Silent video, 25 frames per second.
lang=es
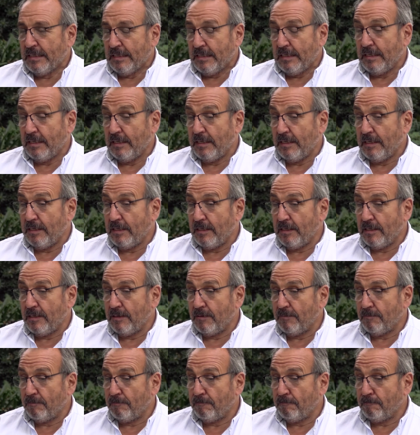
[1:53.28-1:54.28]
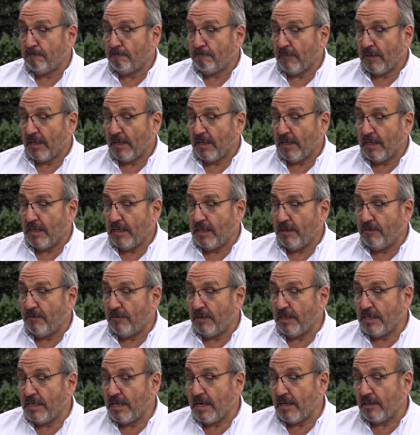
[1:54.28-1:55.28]
Y,
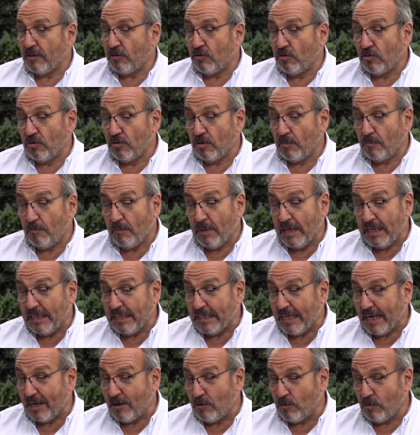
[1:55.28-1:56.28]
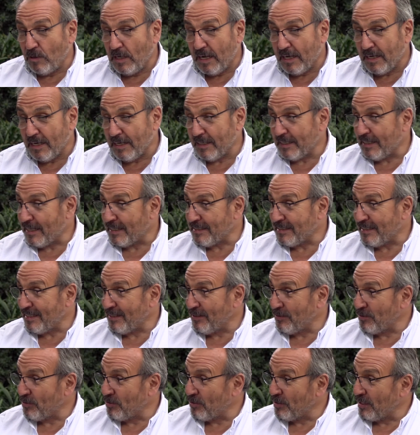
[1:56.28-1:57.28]
venía todo espectacular hasta hace
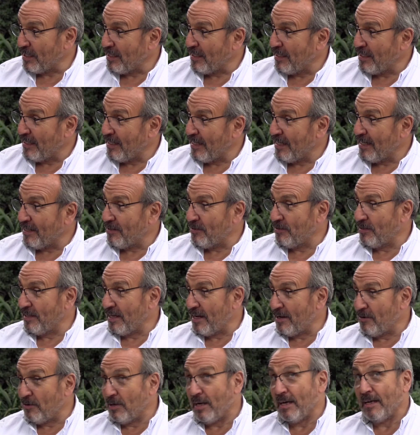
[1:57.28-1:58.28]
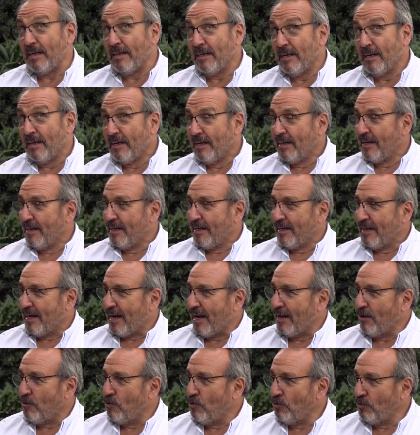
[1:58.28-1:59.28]
dos o tres días, donde ahora
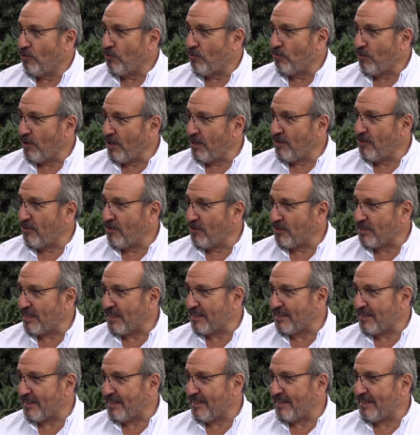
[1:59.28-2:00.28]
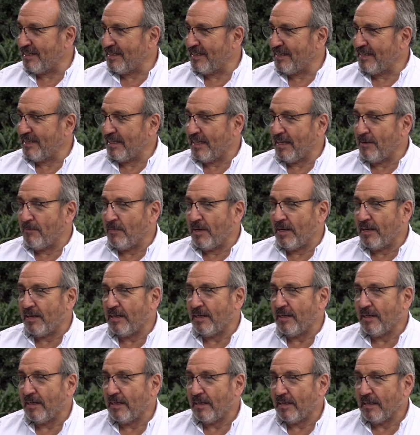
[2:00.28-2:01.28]
algún trueno nos hace este, temer
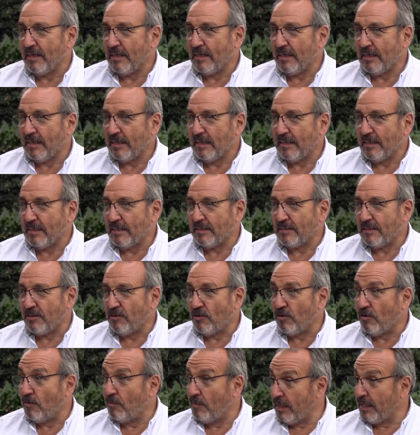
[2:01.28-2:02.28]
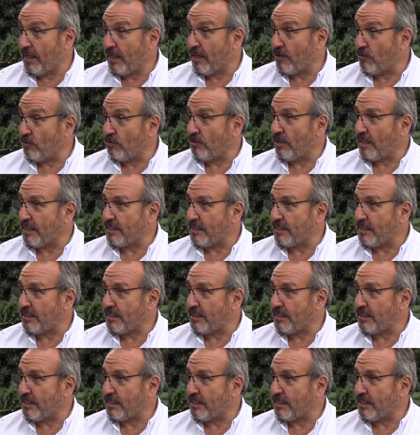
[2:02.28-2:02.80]
que, se nos complique justo la